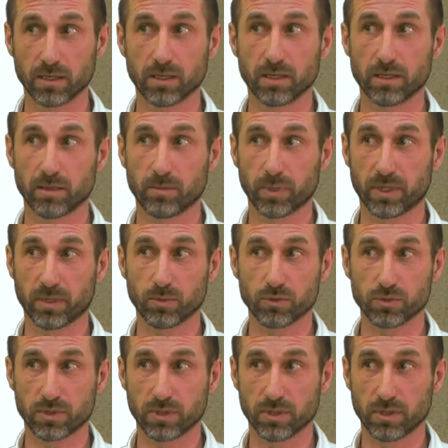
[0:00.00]
А, потому
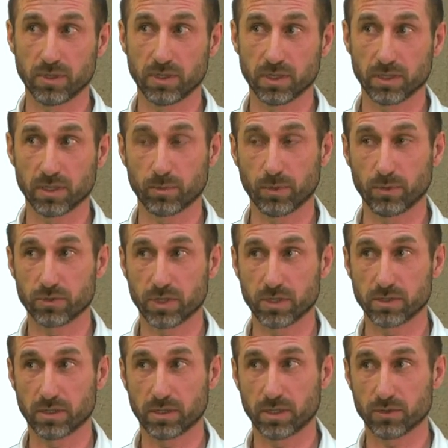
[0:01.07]
что иногда
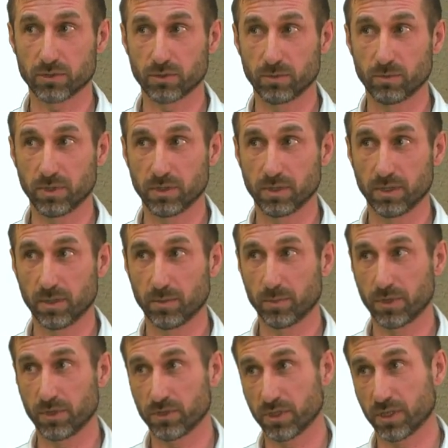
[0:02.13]
получается так, что мы
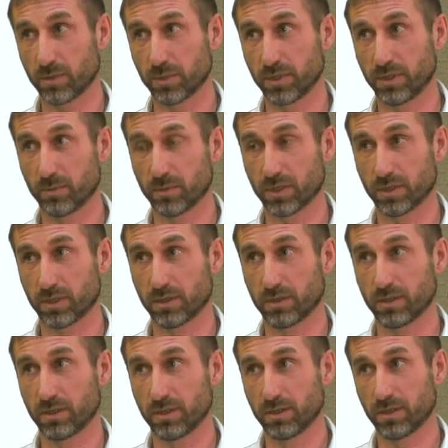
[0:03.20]
приезжаем и говорим, а,
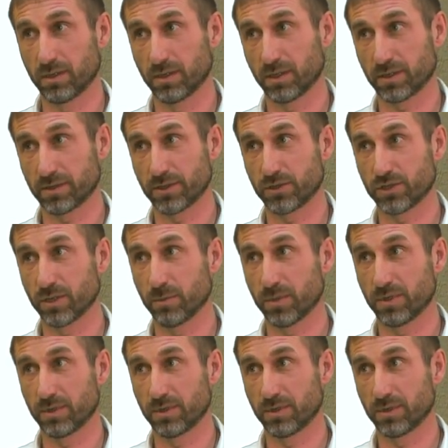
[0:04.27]
а зачем?
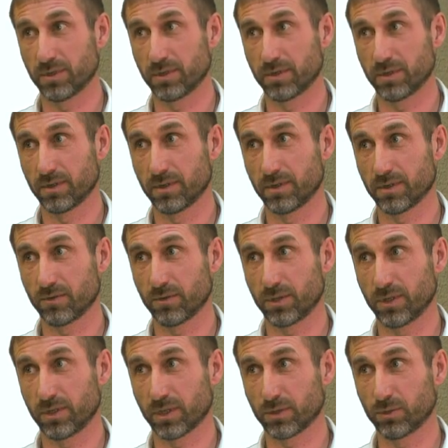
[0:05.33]
А зачем? Вот
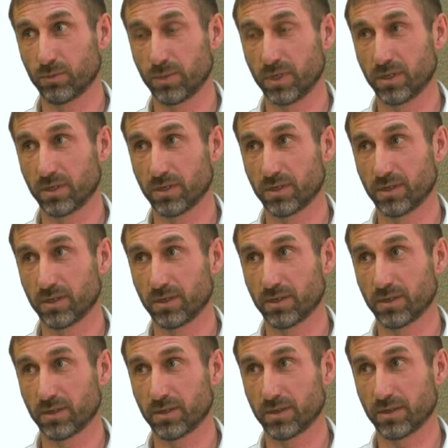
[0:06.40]
эта клумба.
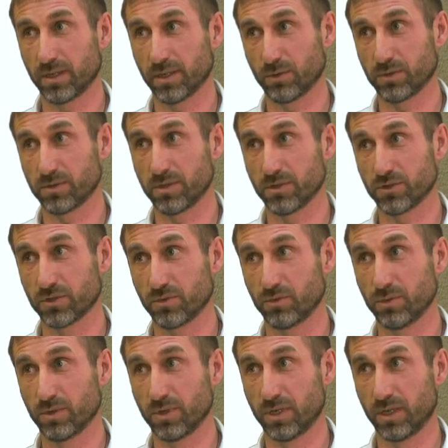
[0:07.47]
Угу. Я вот здесь
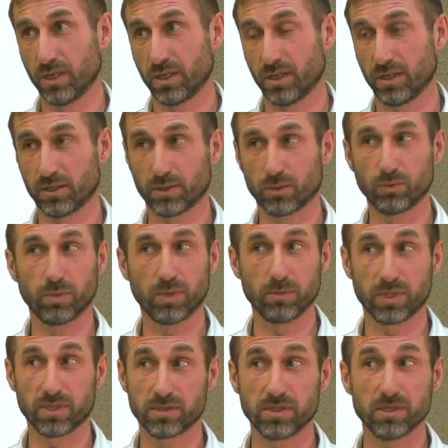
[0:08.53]
живу, и эта клумба
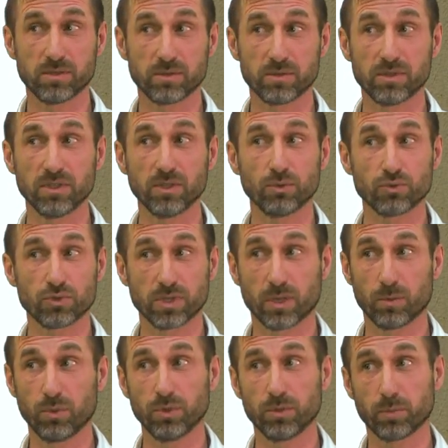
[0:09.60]
мне здесь не нужна
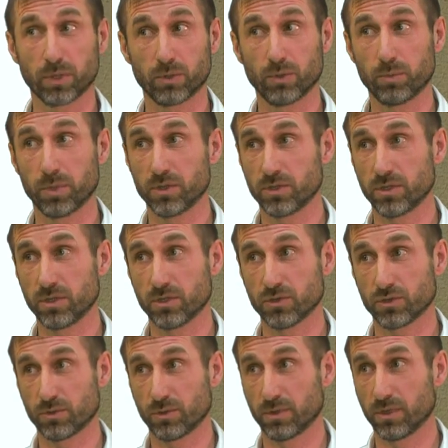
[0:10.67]
будет по той причине,
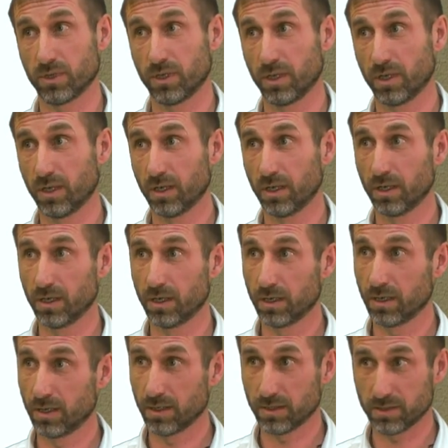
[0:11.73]
что
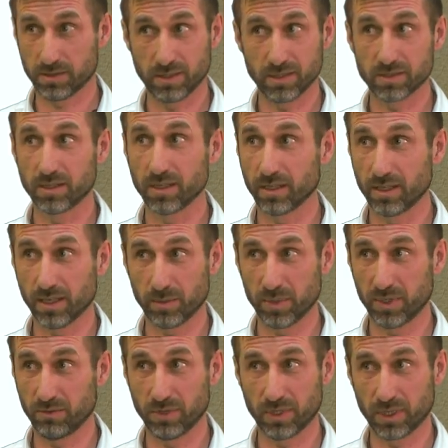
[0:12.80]
здесь
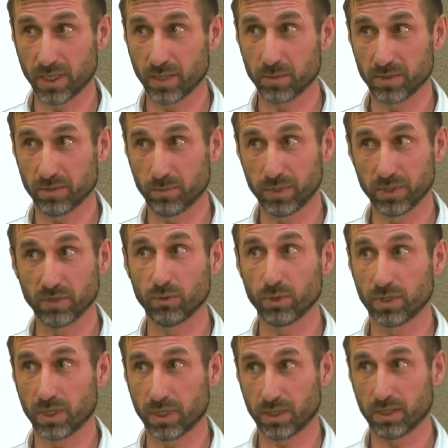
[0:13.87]
годами и веками было вот
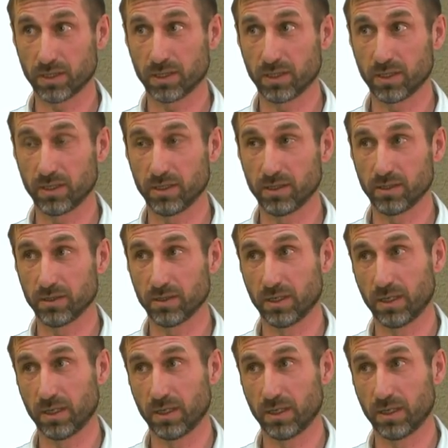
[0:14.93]
так, и